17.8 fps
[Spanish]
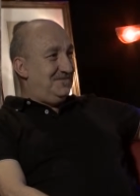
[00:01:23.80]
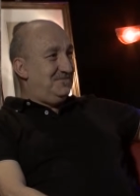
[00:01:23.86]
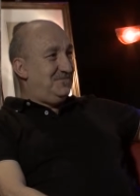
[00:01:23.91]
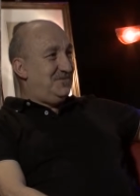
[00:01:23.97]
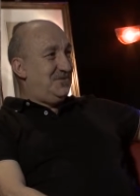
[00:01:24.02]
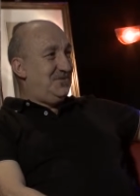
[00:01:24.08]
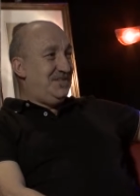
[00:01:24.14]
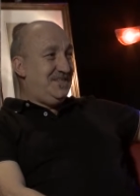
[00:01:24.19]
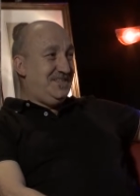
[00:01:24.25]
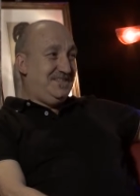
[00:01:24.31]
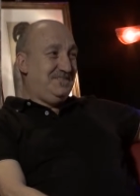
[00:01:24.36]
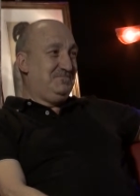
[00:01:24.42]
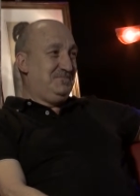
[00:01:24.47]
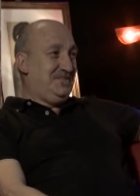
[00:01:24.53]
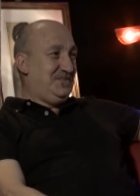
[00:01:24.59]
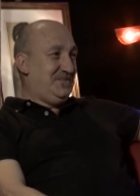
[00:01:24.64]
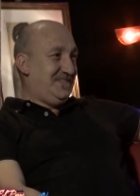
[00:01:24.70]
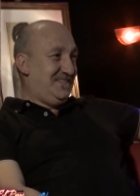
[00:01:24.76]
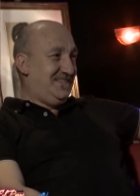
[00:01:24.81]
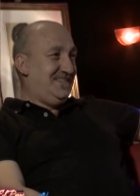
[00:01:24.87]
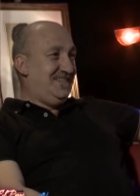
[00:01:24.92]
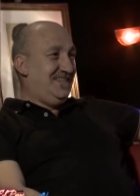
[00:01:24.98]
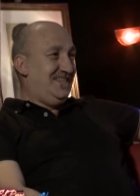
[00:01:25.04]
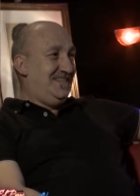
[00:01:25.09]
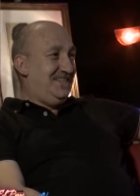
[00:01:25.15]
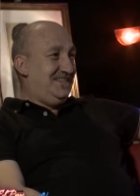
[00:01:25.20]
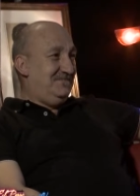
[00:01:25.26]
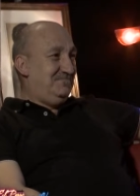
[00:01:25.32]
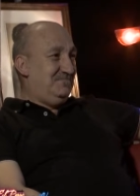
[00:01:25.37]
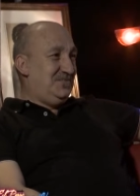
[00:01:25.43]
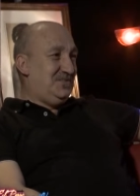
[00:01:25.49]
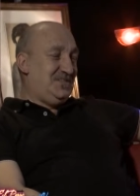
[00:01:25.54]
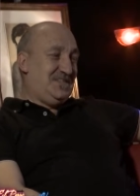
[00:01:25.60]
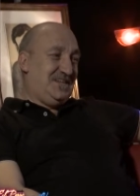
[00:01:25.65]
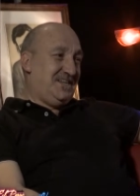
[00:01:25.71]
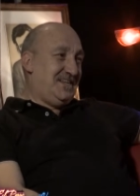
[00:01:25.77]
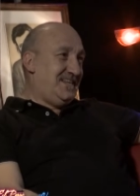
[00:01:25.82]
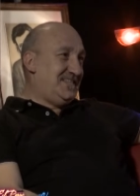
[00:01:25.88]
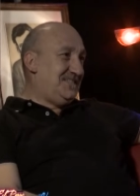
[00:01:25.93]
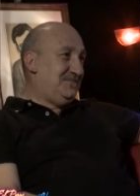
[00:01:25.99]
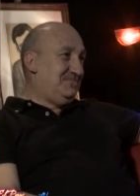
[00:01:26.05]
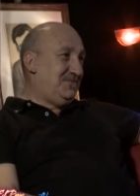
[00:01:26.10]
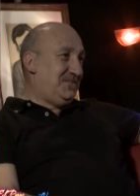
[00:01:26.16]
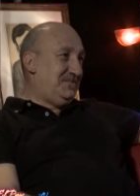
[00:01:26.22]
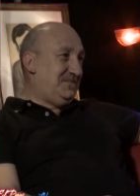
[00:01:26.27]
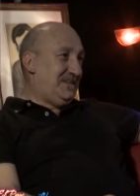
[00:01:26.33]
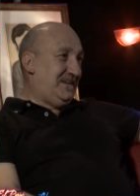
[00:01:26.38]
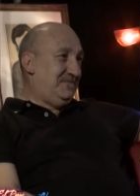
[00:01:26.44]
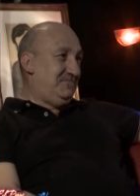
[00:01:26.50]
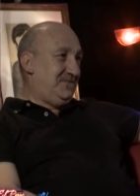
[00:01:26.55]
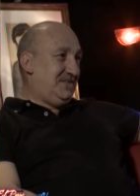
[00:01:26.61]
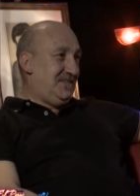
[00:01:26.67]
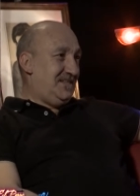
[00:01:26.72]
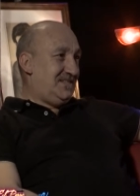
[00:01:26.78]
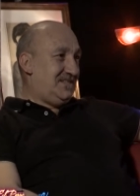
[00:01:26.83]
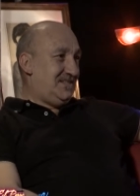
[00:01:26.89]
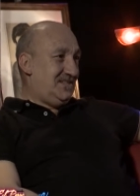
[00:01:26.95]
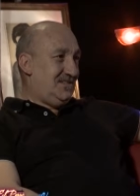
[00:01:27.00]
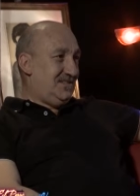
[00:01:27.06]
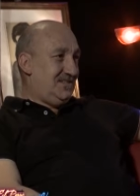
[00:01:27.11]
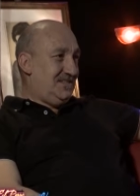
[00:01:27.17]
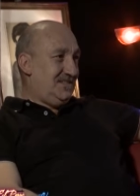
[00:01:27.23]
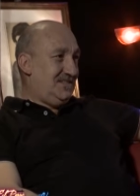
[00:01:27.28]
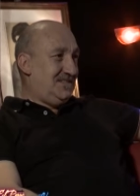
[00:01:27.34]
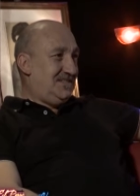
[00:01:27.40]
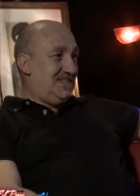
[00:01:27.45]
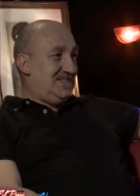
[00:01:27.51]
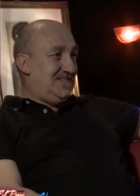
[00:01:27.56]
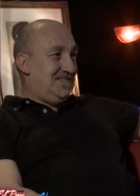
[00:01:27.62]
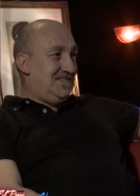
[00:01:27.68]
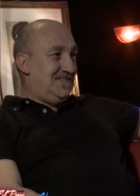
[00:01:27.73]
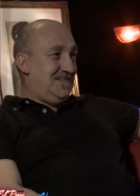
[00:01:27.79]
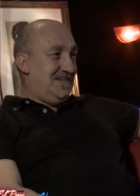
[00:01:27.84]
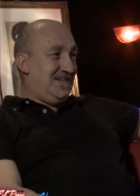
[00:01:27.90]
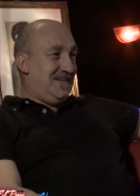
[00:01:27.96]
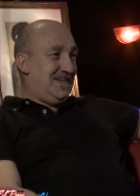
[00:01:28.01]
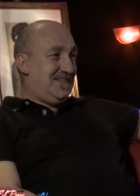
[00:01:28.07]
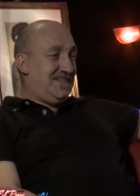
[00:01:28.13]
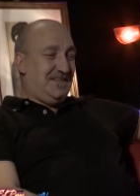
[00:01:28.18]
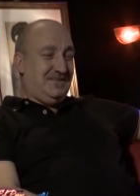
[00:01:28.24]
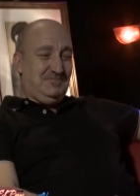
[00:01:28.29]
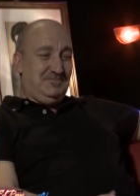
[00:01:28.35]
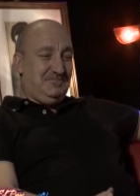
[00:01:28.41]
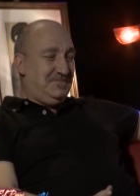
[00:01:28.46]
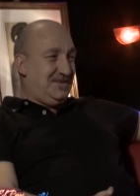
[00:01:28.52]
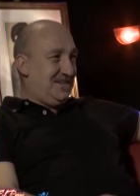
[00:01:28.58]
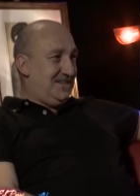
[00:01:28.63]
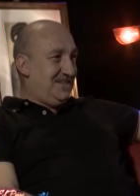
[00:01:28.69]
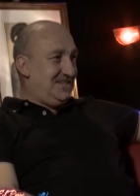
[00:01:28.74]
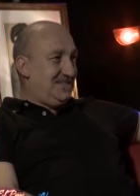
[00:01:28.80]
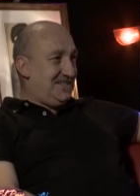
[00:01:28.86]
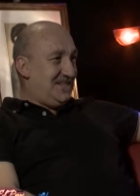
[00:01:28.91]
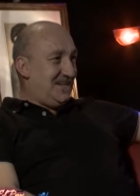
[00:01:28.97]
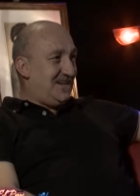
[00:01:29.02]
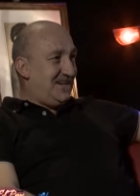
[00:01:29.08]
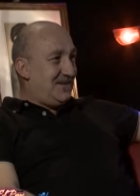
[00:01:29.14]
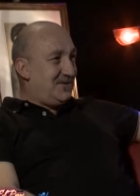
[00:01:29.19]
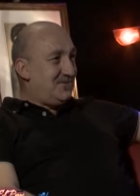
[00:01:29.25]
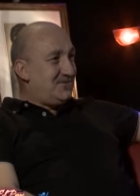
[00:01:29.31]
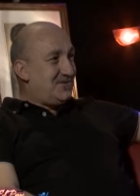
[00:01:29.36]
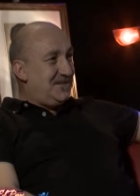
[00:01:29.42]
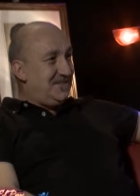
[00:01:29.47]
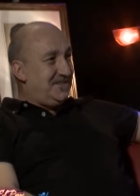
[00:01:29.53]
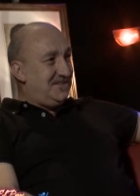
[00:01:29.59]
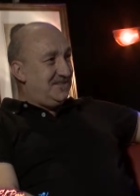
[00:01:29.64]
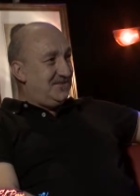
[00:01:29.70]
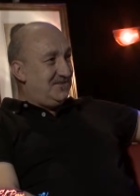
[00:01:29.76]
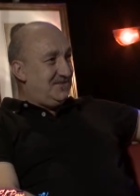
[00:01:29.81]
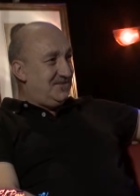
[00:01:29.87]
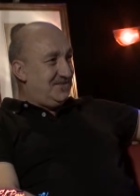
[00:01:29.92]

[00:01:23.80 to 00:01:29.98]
Muy bien, muy bien. Muchas gracias por la invitación y acá estamos para charlar un ratito.